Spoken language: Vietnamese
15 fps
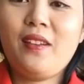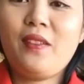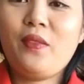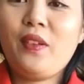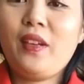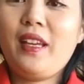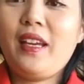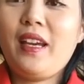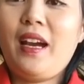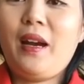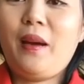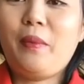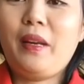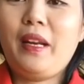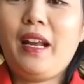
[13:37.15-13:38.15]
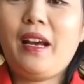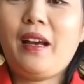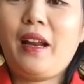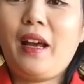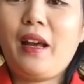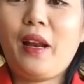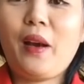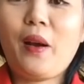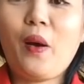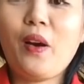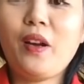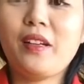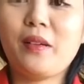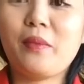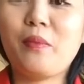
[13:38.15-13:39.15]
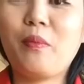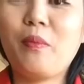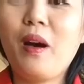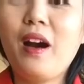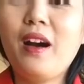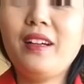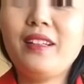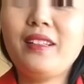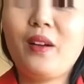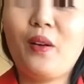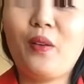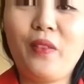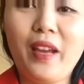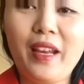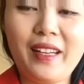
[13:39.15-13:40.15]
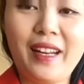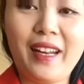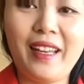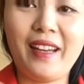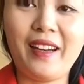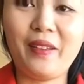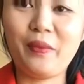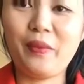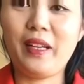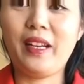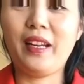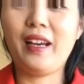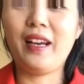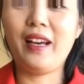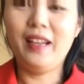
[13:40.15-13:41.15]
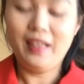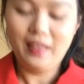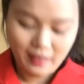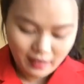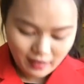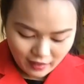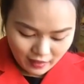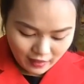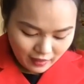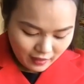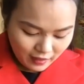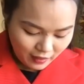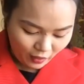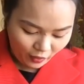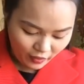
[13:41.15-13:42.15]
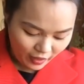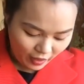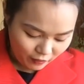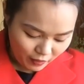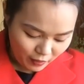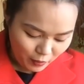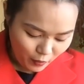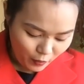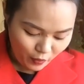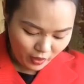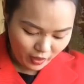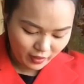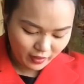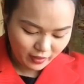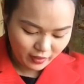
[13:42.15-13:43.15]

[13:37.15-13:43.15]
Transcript: Vì mình đã có được mớ đồ vest này rồi, mình khỏi cần phải mua